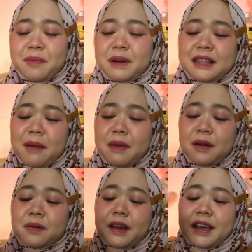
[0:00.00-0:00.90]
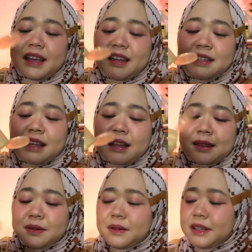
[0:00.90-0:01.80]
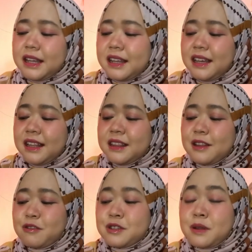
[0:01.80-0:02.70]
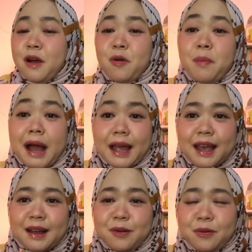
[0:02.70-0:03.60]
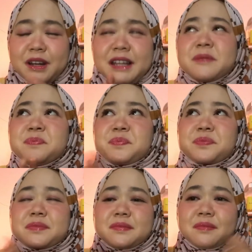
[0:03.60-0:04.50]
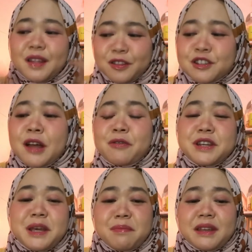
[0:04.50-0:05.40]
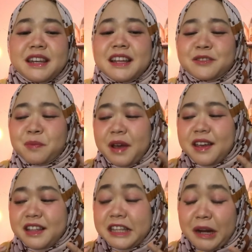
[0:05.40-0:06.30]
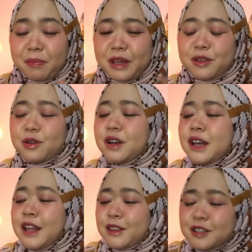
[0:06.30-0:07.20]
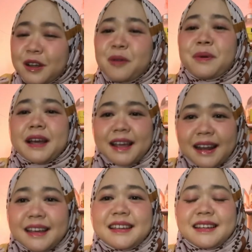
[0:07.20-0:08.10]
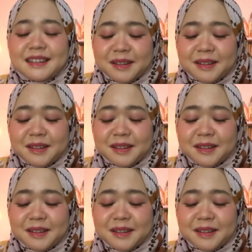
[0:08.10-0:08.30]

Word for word: pertama aku kayak gini satu gini terus aku pakai ke kulit terus aku diemin dia supaya nyerap gitu terus aku pakai lagi